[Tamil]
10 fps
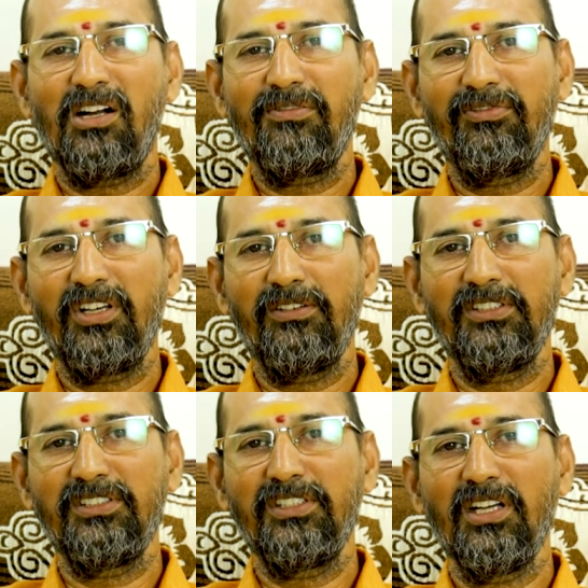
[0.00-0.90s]
சாஃப்ட்வேரை
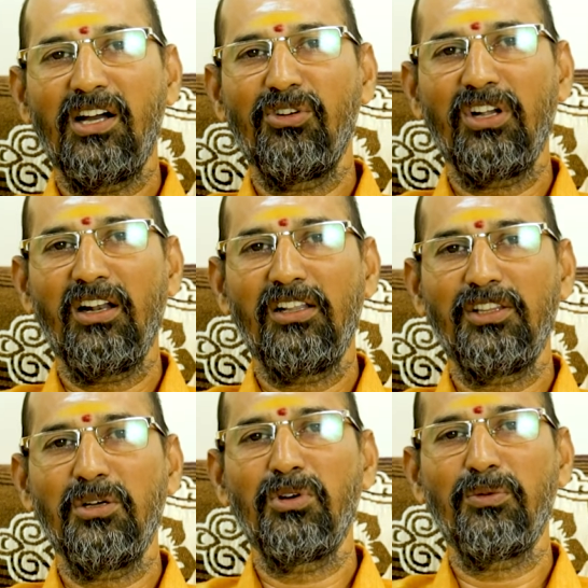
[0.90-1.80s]
வச்சுட்டு அவங்களால
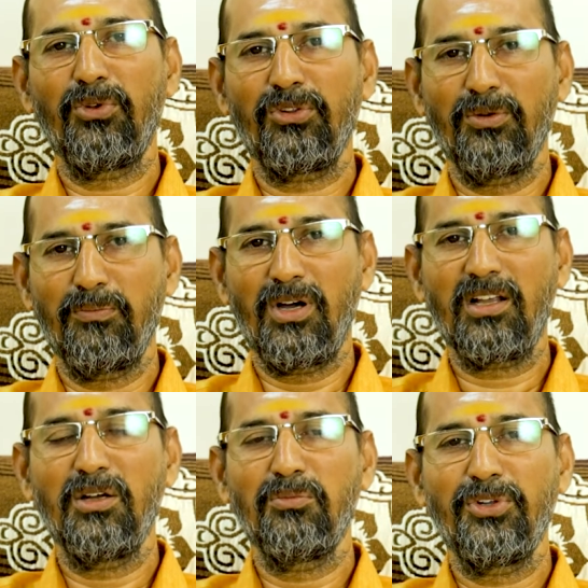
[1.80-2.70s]
திருமண பொருத்தம்
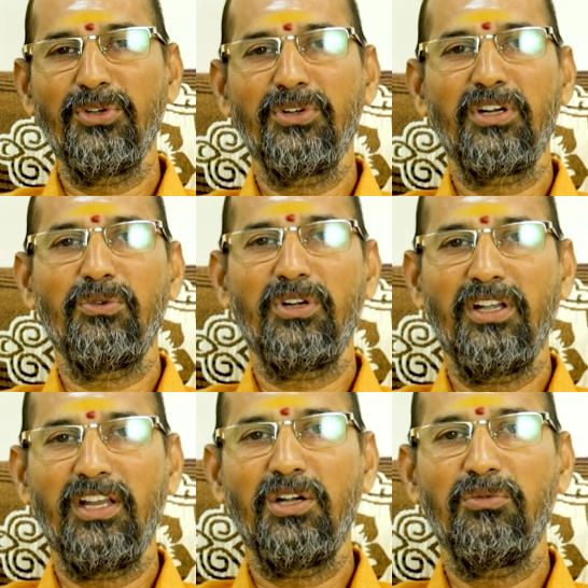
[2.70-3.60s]
பார்க்க முடியுன்ற ஒரு
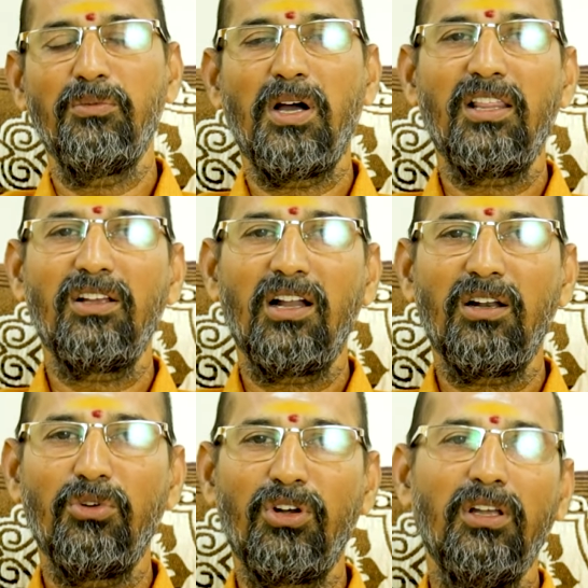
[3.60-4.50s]
நிகழ்வும்
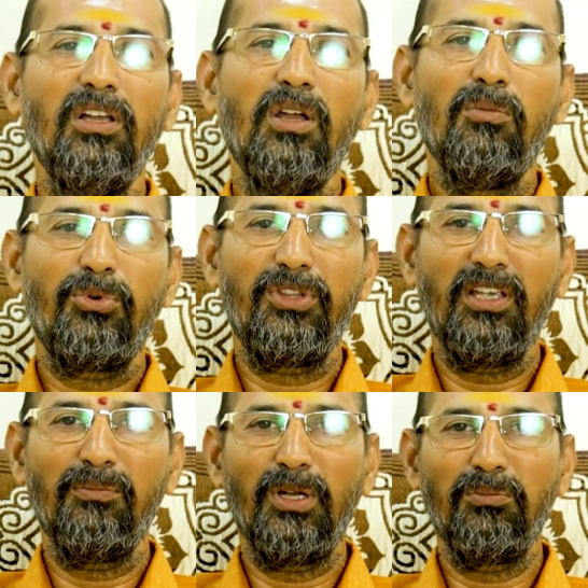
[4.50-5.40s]
அதுக்கான ஒரு
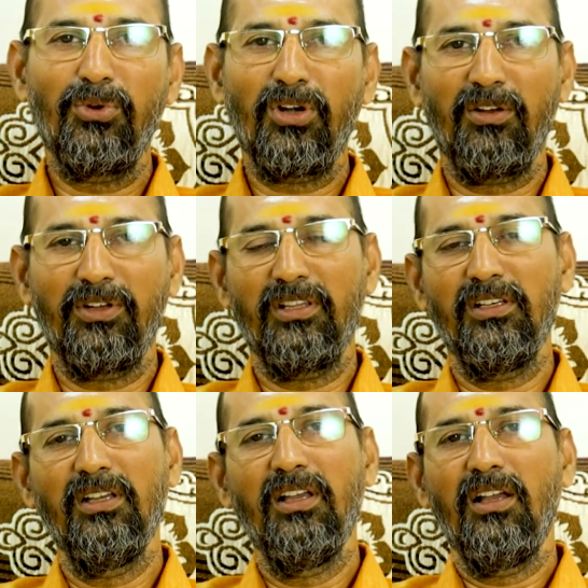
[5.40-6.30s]
புதிய மென்பொருளை வந்து
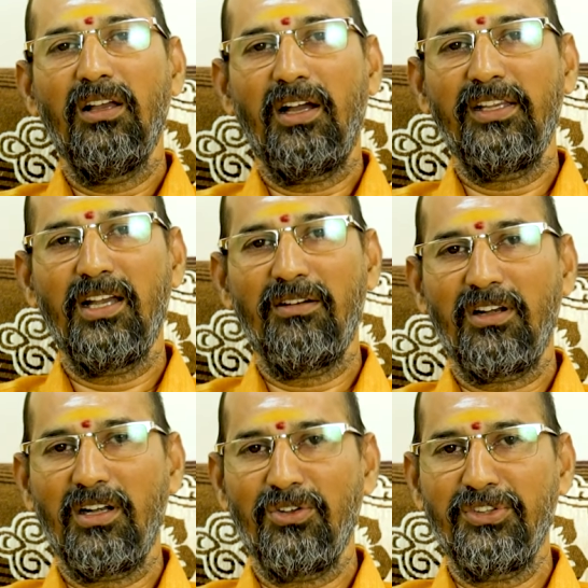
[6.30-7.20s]
ஐயா
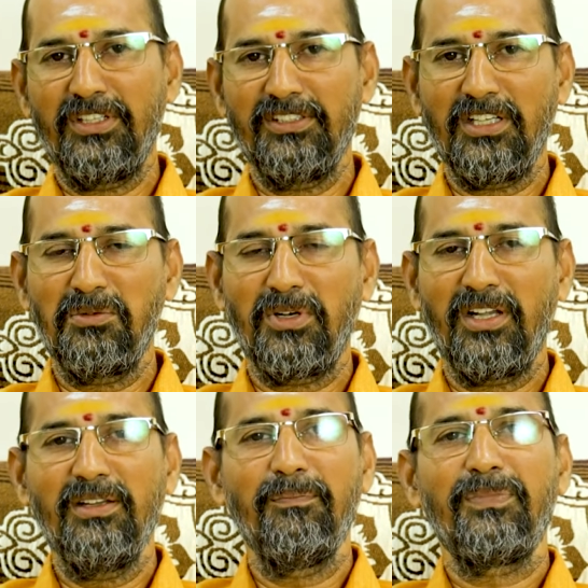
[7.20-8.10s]
அவர்கள் வந்து டிசைன்
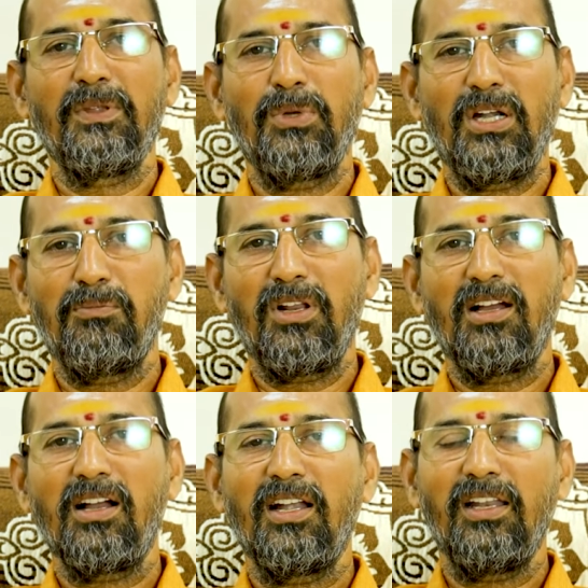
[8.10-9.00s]
பண்ணி இப்போ
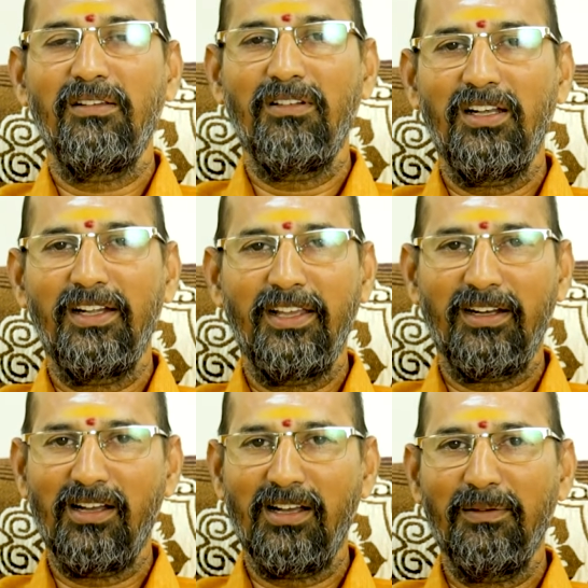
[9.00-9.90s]
நம்மளுக்காக அன்றைக்கி வெளியிட
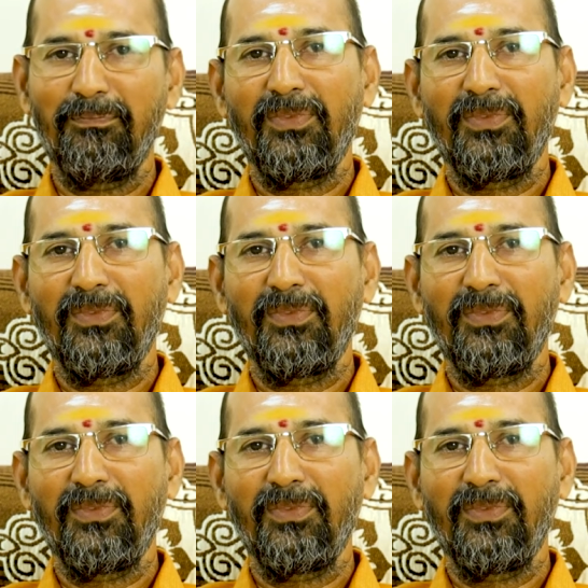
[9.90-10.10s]
இருக்காங்க